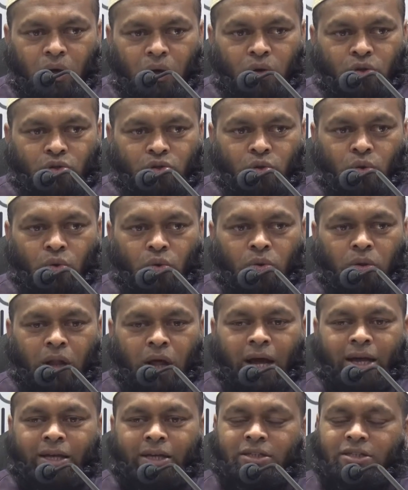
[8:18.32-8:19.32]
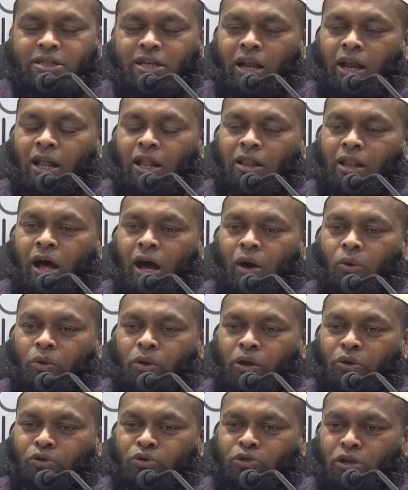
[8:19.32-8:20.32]
ரசூலுல்லாய் சல்லல்லாம்
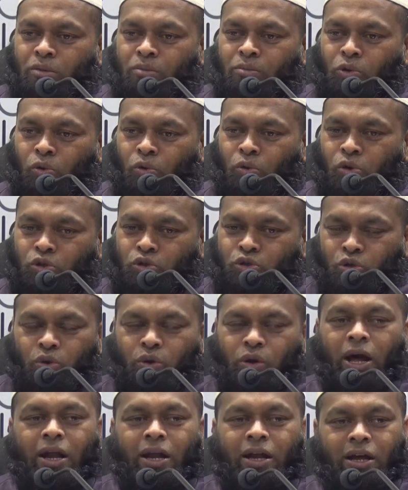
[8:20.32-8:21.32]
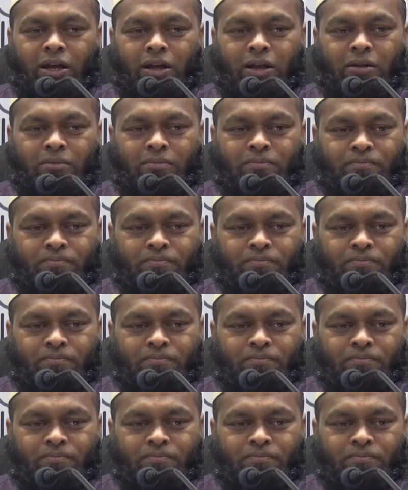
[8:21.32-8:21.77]
அலிவசல்லம் அவர்கள் சொன்னார்கள்